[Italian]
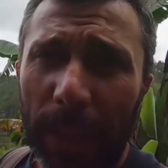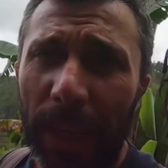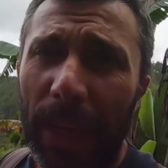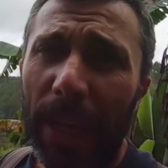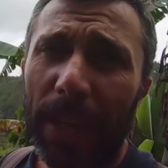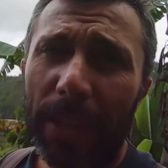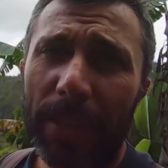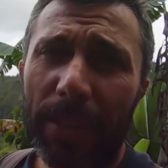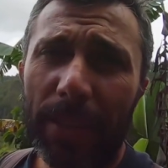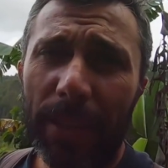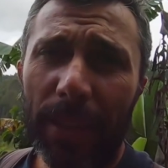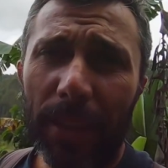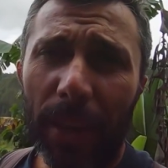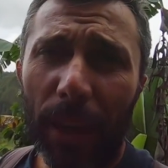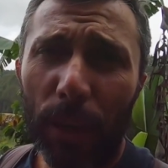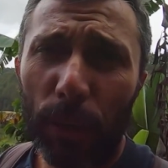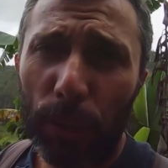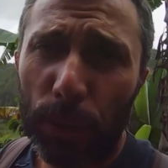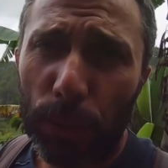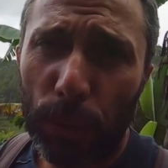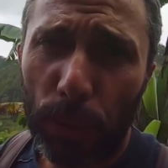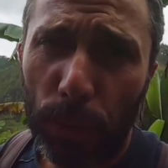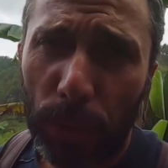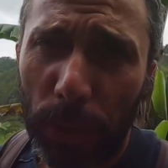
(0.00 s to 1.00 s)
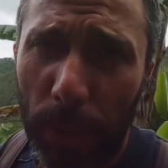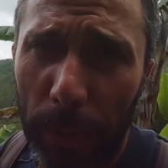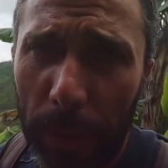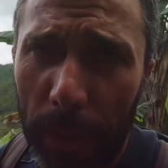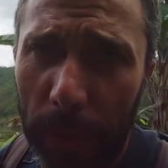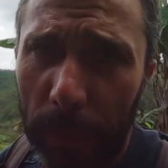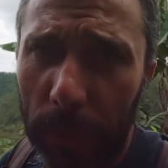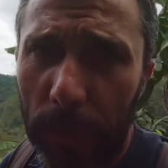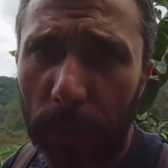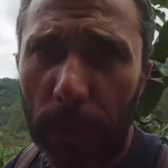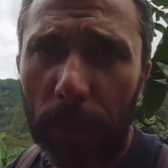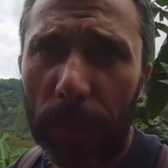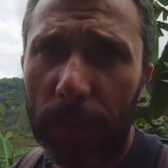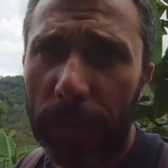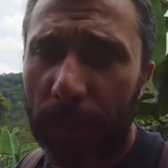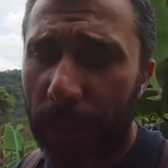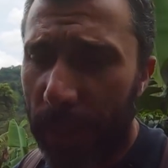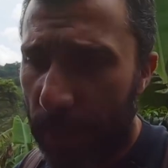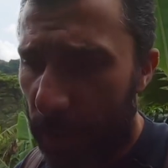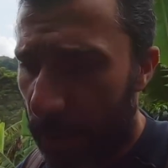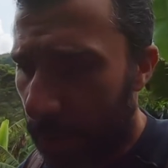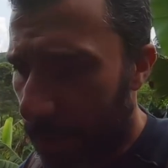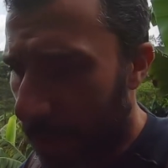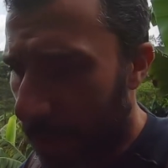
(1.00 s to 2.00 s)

grazie allo sfruttamento degli